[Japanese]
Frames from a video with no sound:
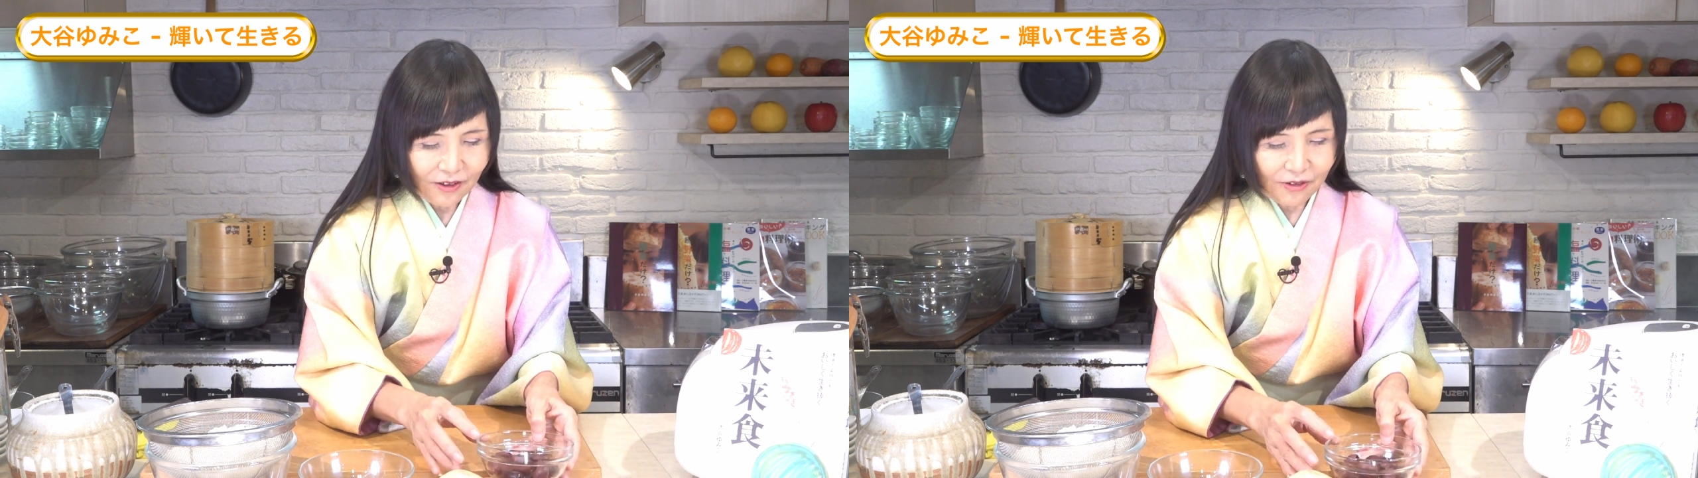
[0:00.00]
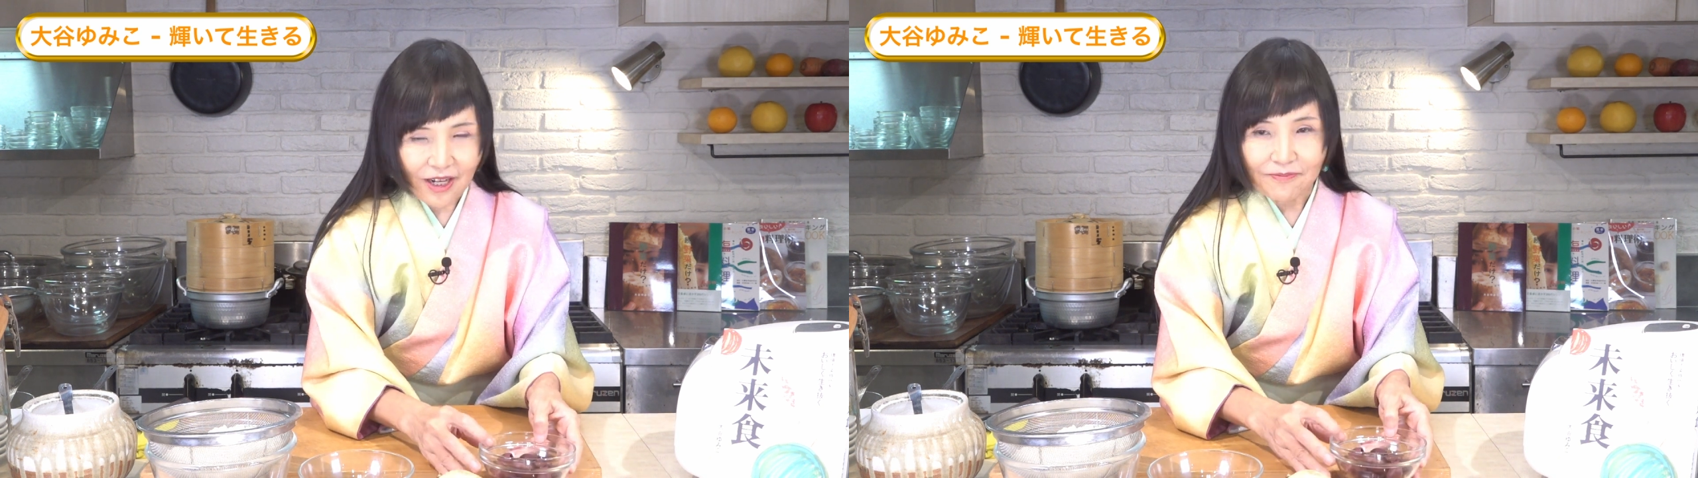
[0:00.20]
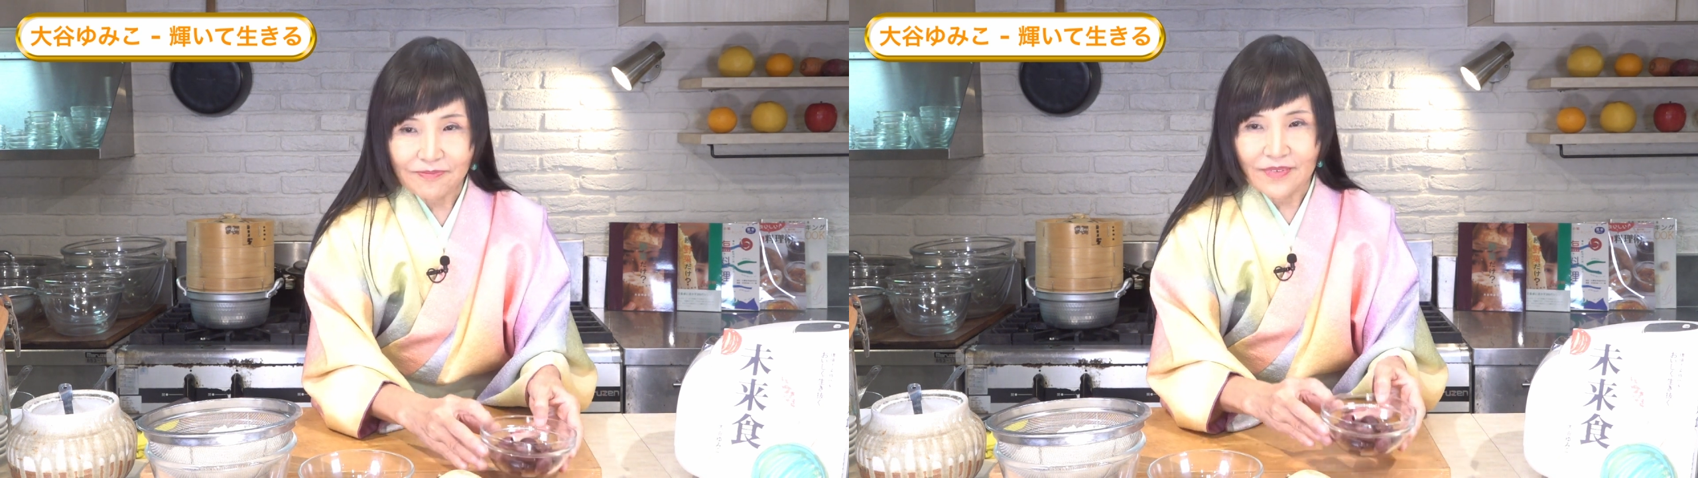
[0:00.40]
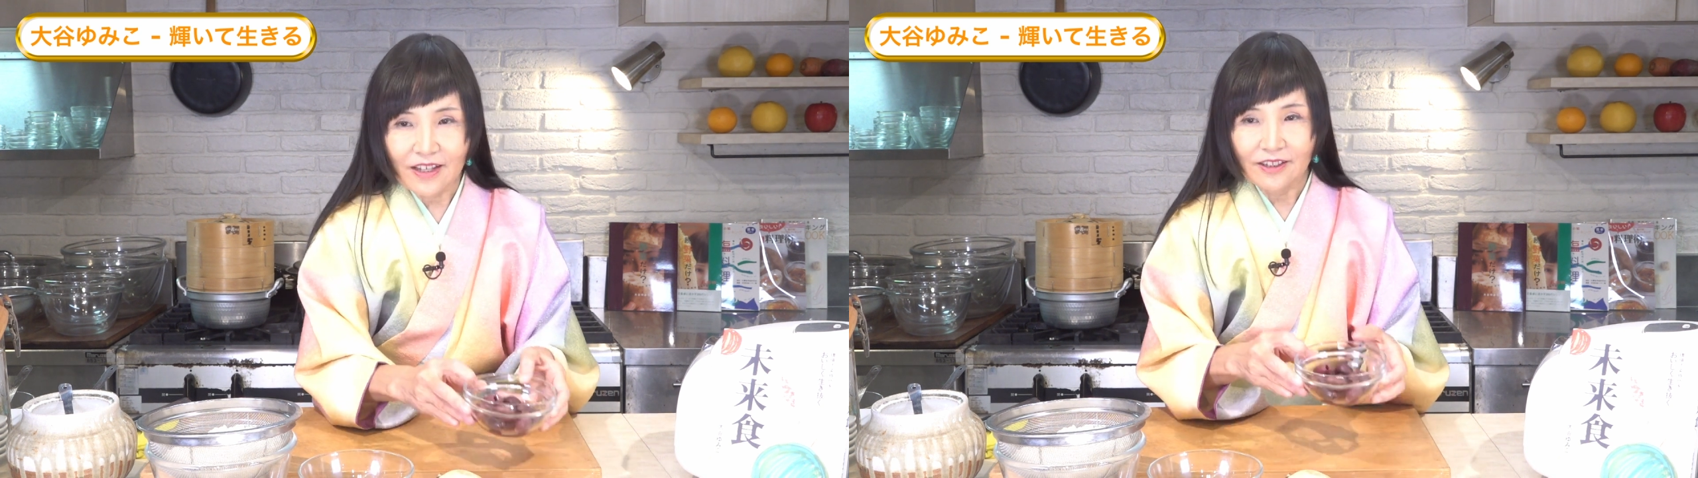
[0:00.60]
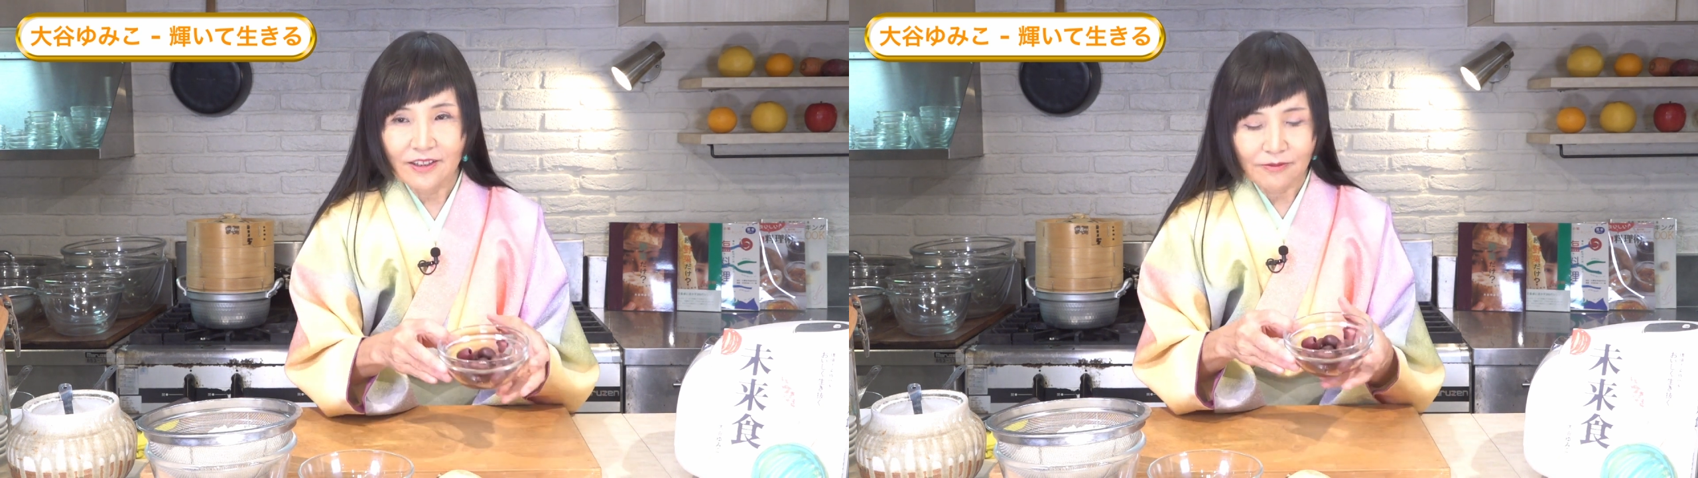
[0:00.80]
これ
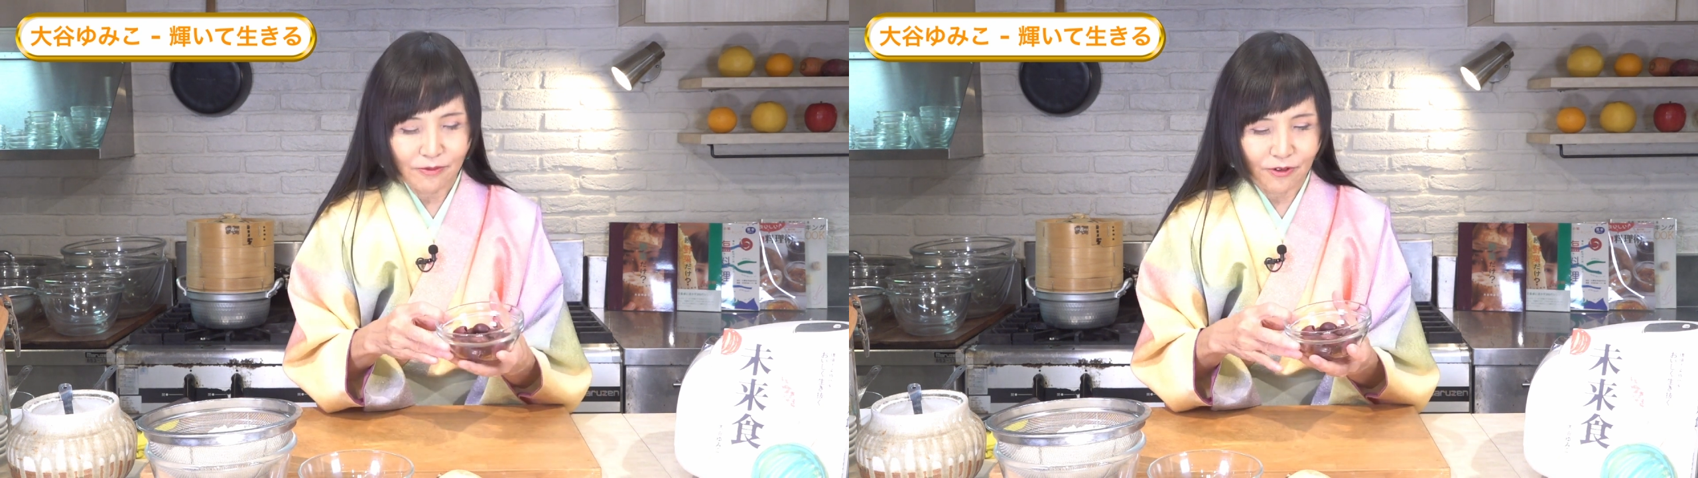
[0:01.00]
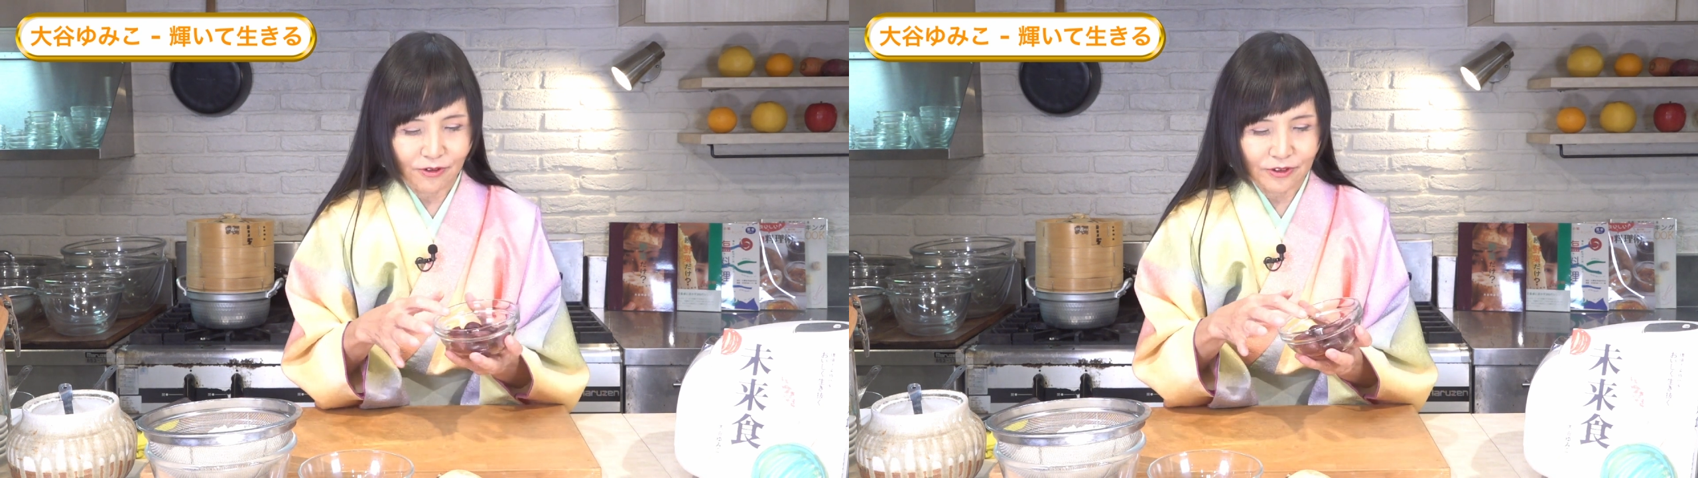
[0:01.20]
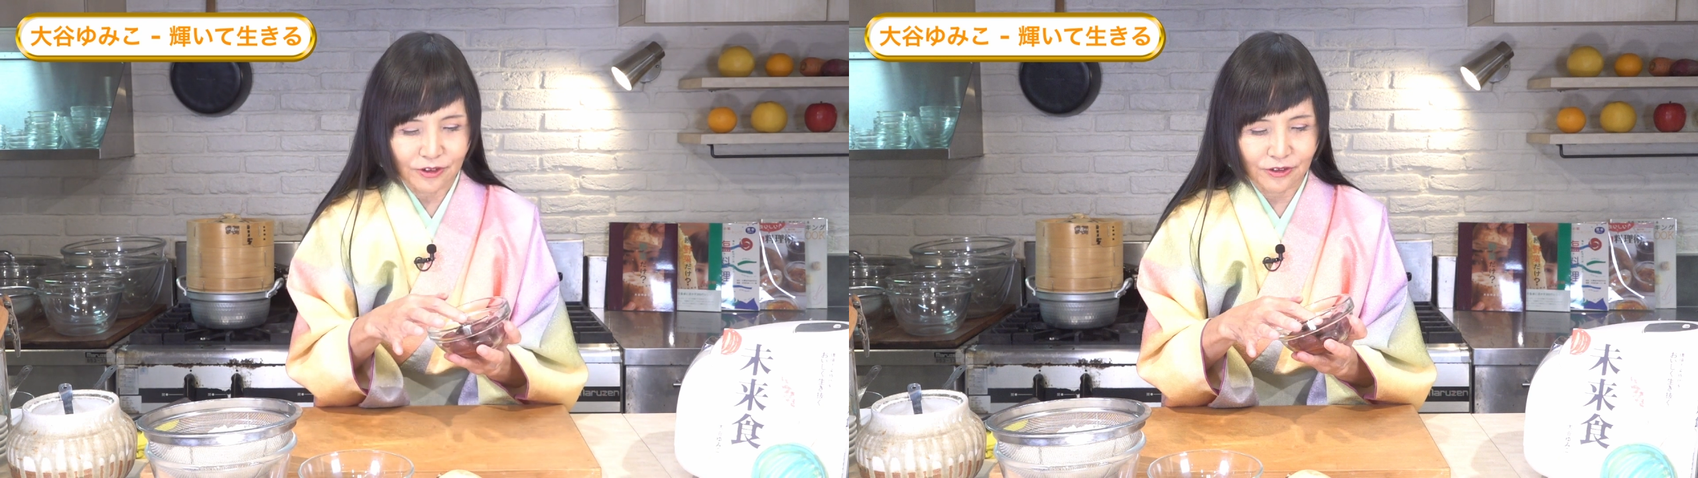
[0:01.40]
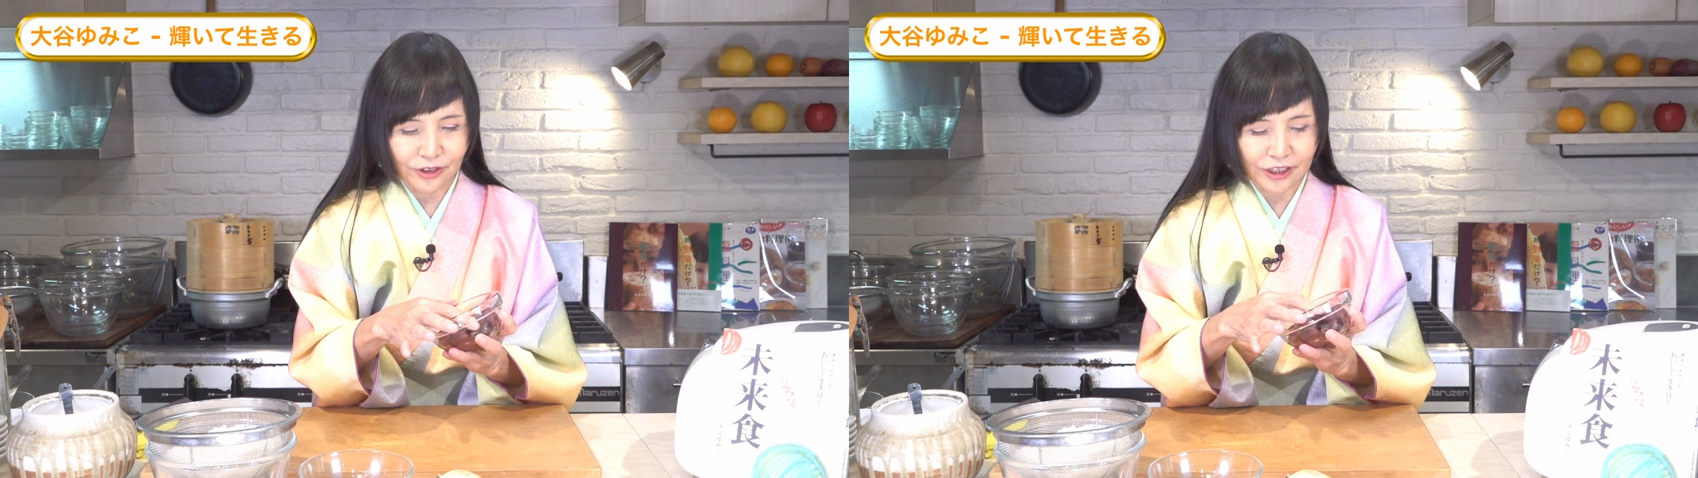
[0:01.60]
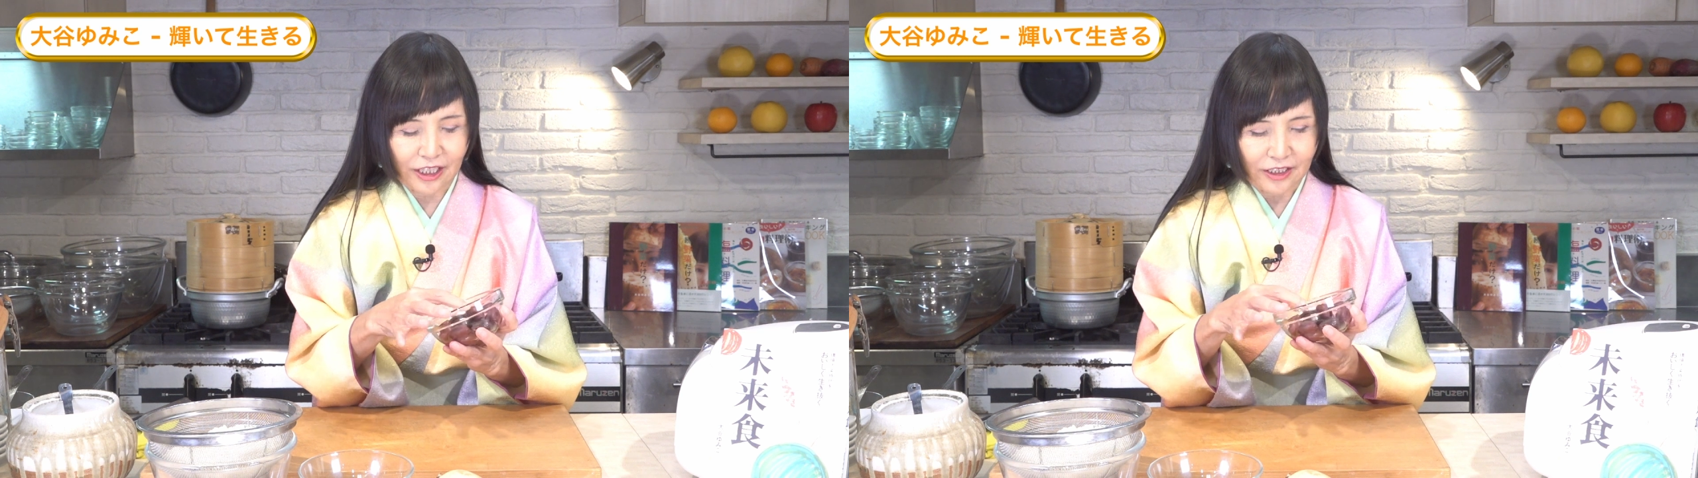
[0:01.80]
ねもう熟
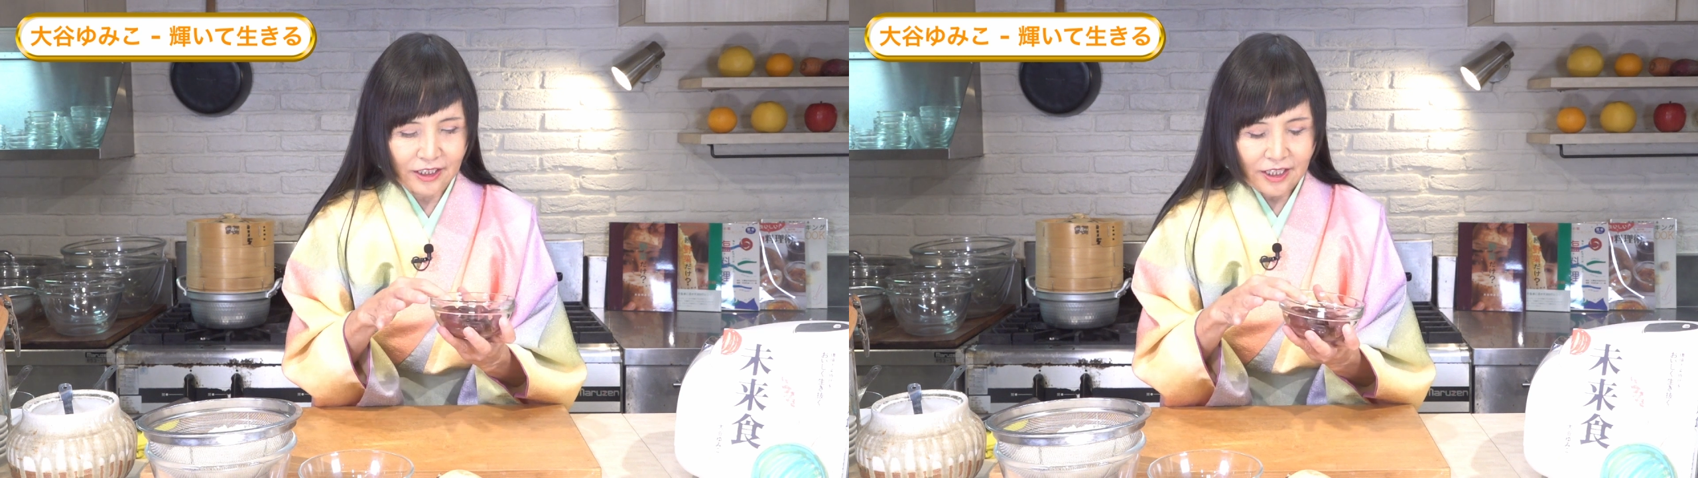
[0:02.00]
した